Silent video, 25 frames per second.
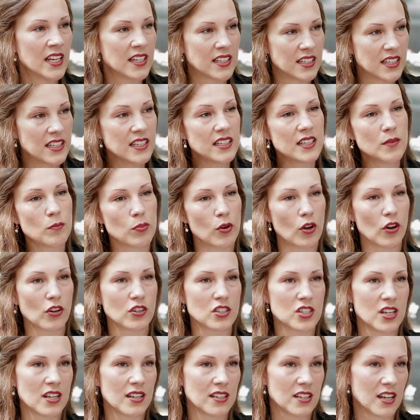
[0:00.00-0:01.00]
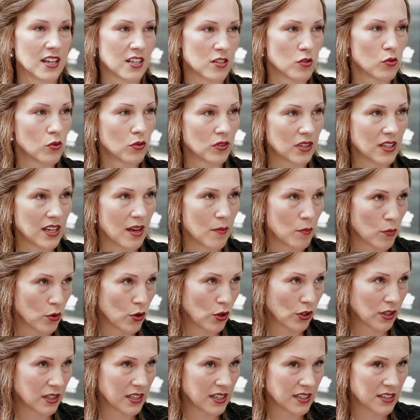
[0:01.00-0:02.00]
die die Blockchain-Technologie
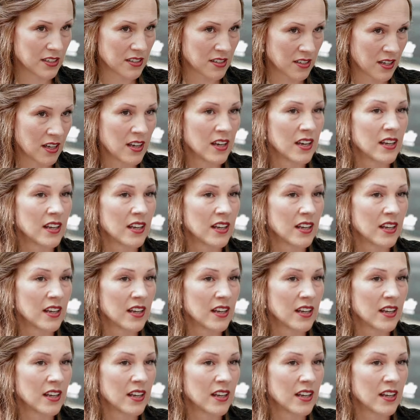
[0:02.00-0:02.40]
ermöglicht,